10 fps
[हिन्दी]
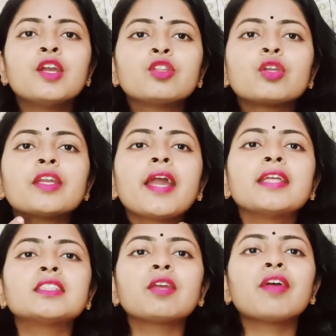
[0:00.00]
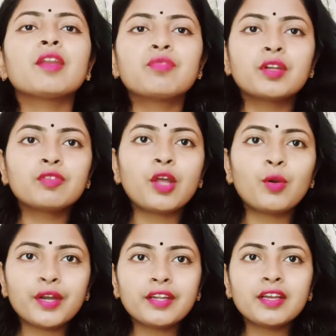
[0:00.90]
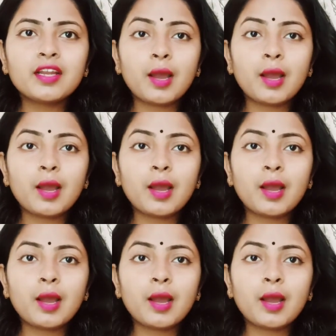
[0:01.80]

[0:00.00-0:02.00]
तो ये है इसके बेनिफिट विदाउट एंड डिले